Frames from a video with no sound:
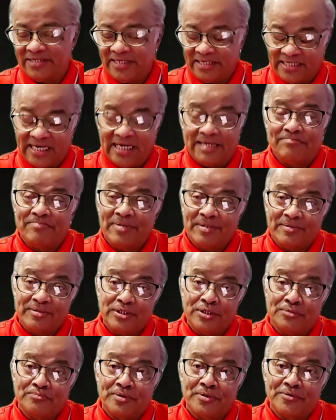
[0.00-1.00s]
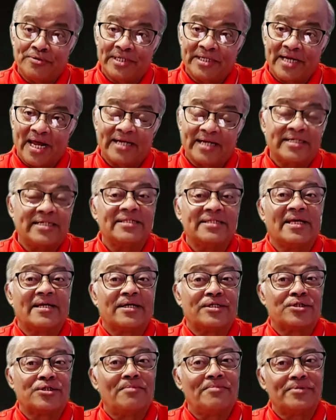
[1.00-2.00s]
সেই সুপ্রিম কোর্টের রাইটটি তারা
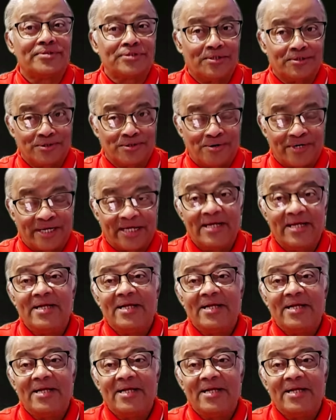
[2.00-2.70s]
সমর্থন করে